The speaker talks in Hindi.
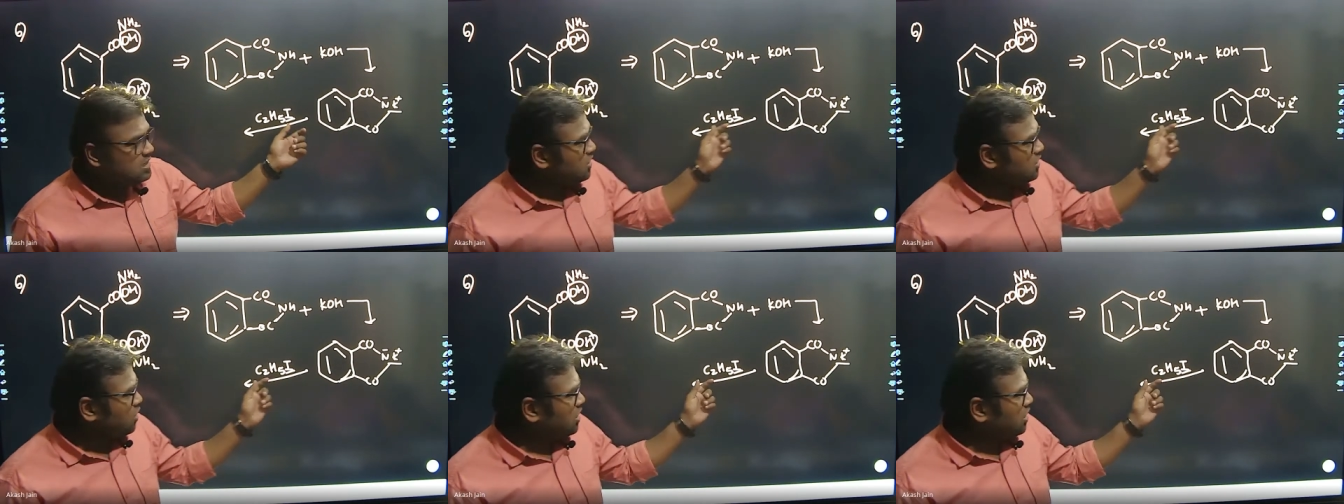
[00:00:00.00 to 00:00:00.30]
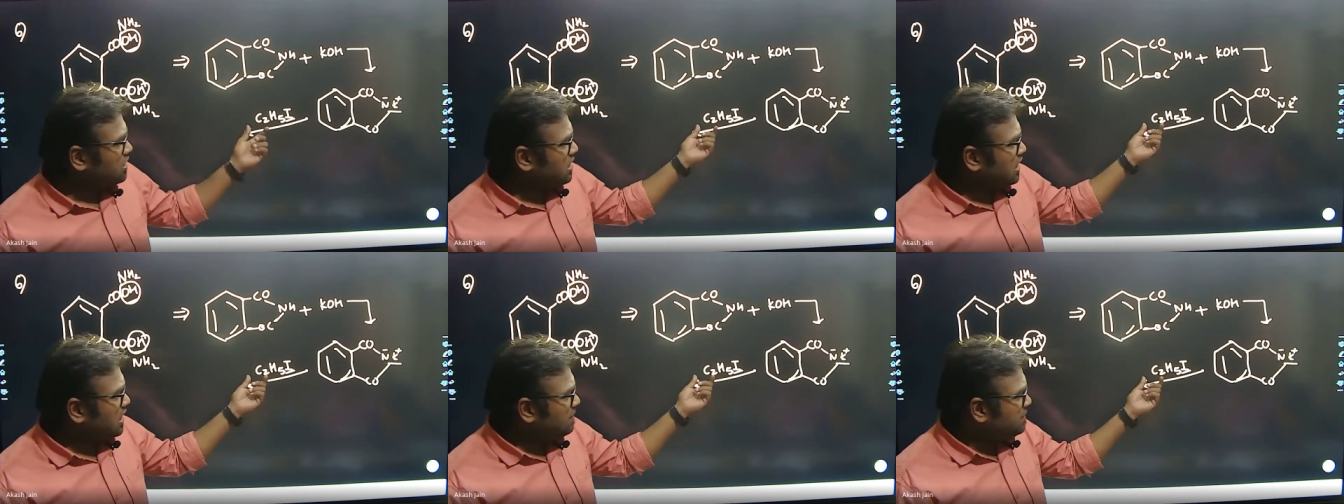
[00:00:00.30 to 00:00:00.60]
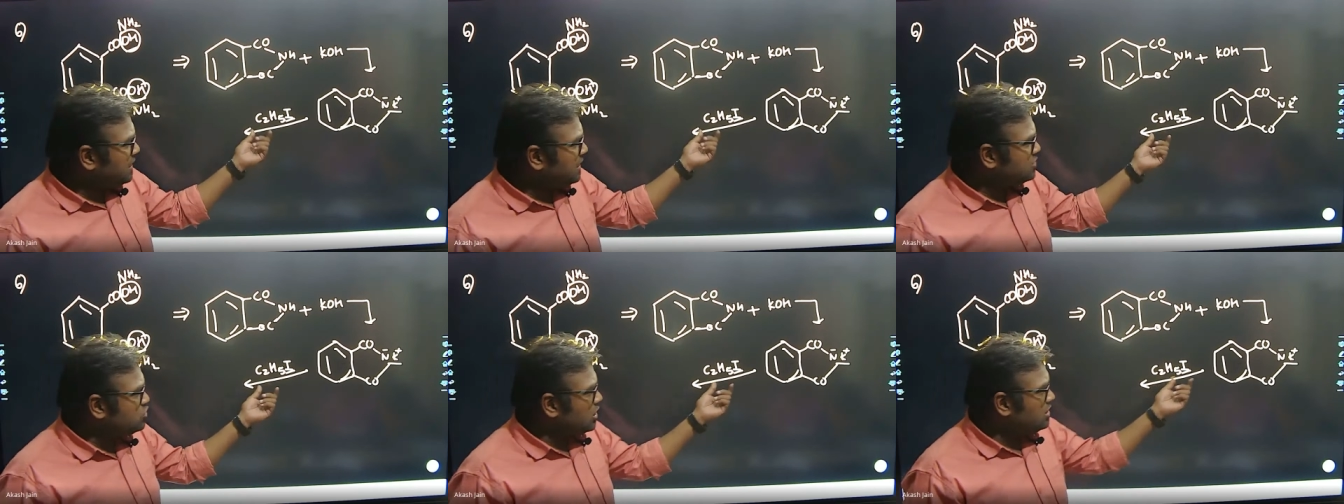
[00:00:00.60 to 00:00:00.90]
और अब
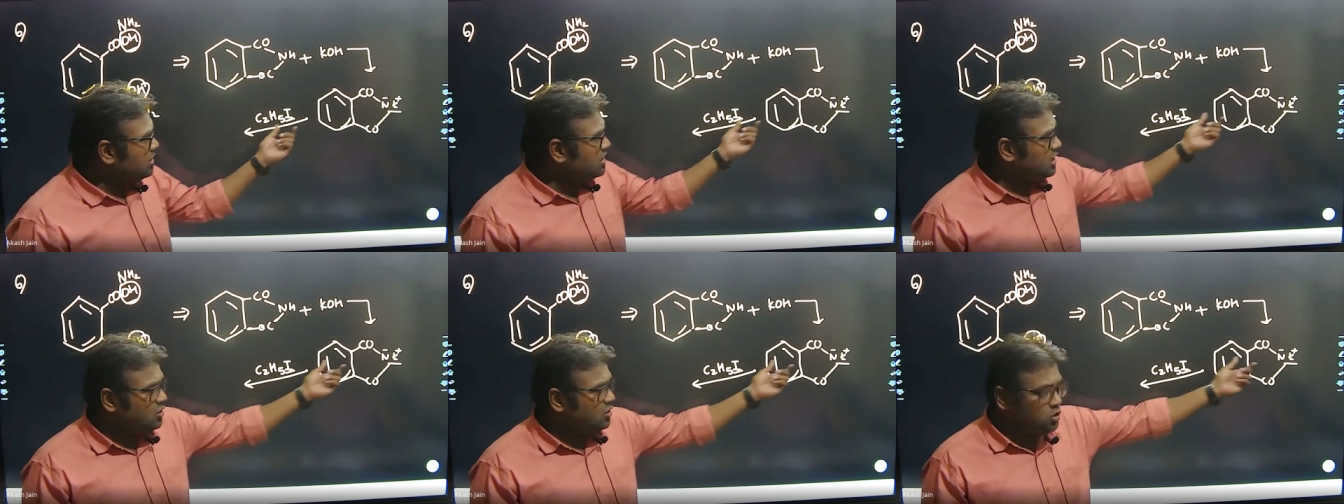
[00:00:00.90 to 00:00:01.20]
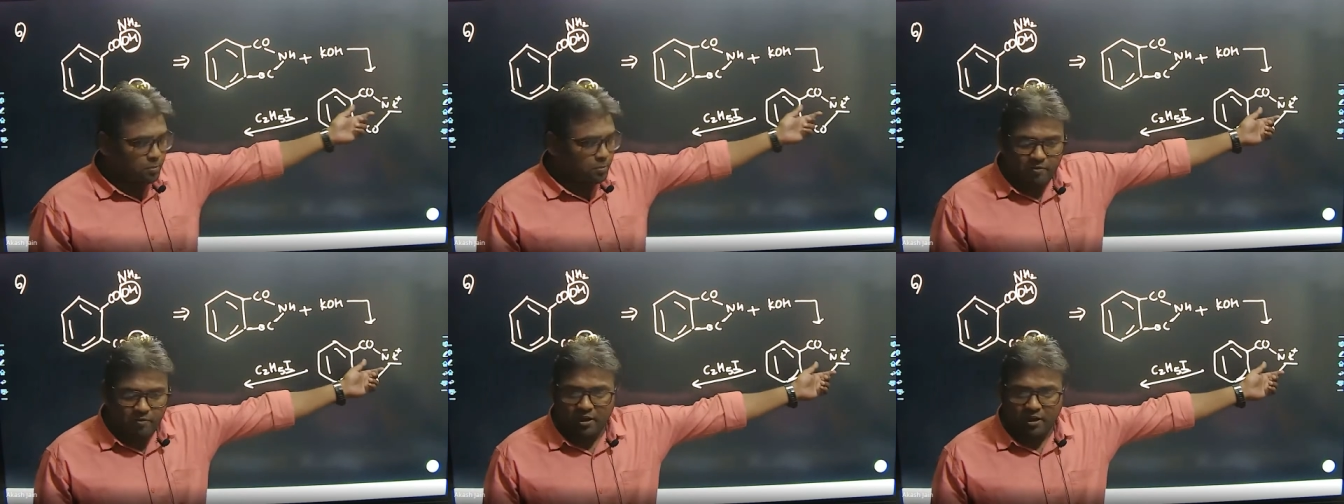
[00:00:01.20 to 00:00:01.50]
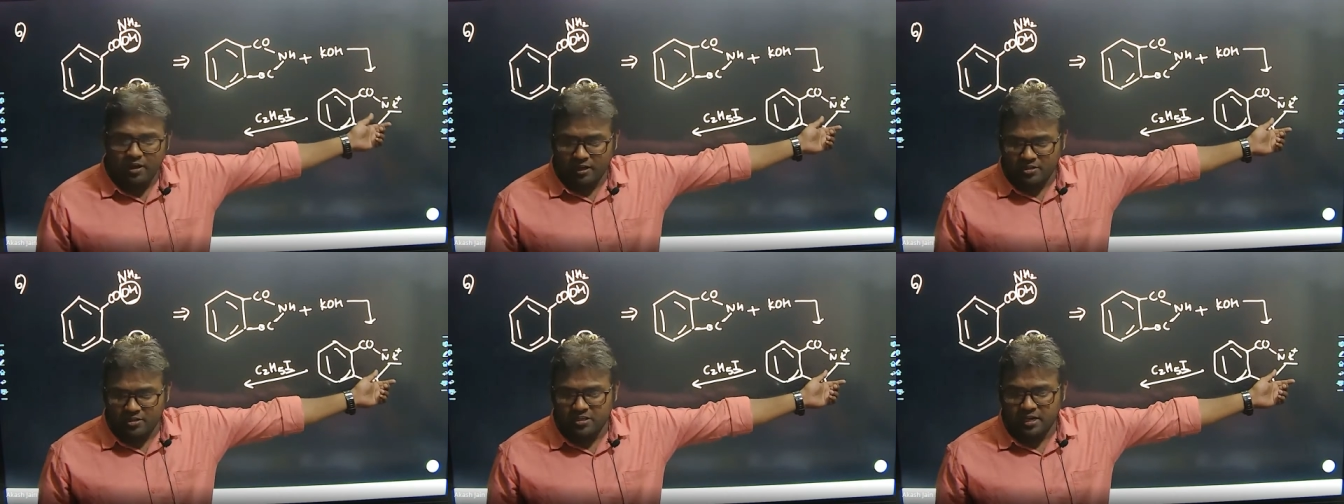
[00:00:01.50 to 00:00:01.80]
ये जो अल्किल ग्रुप है वहां
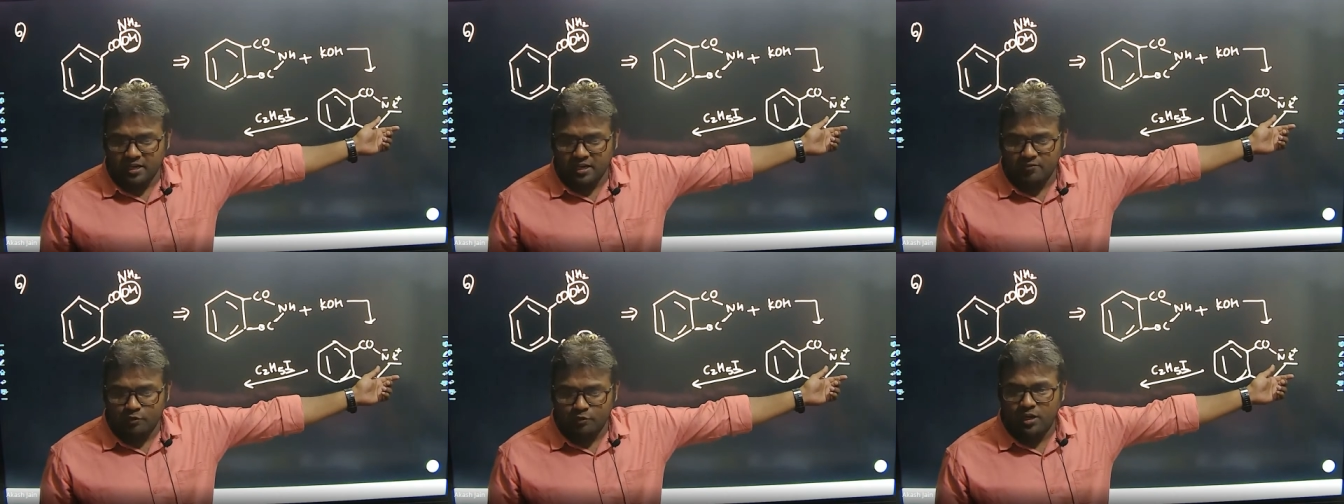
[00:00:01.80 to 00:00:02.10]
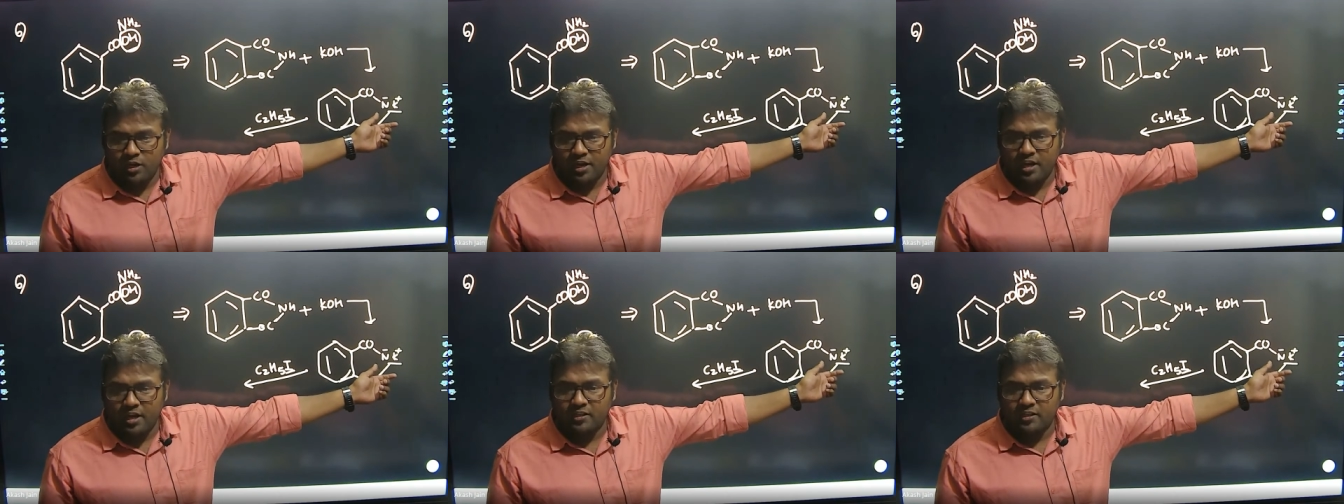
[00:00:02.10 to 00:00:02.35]
लग जाएगा वो लगेगा